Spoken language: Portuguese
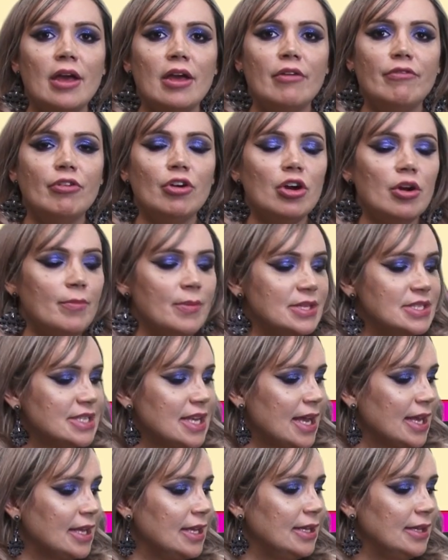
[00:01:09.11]
Eu vou
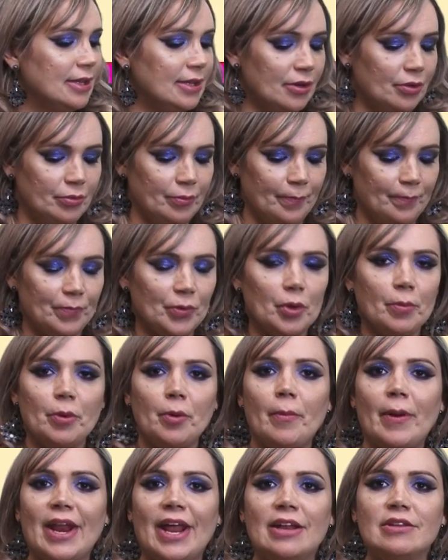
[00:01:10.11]
começar aqui então com o
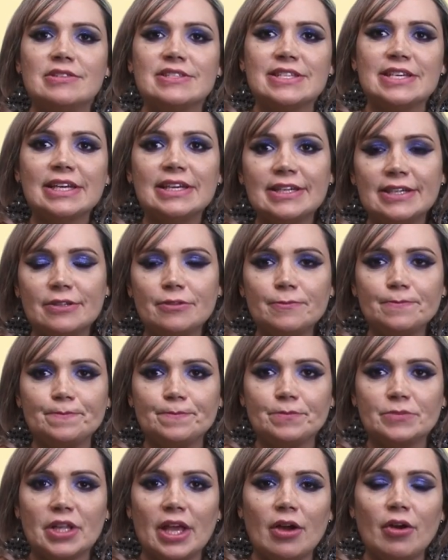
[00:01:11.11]
meu baralho cigano,
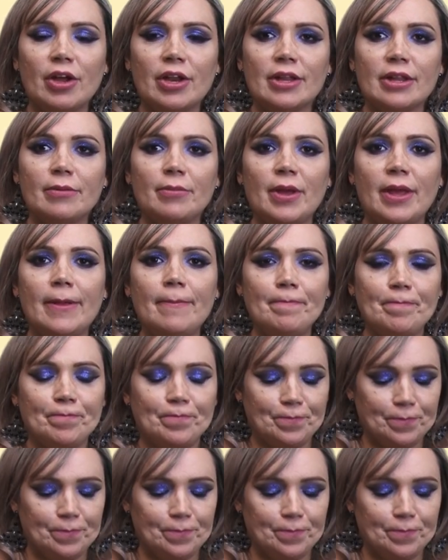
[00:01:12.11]
que agora também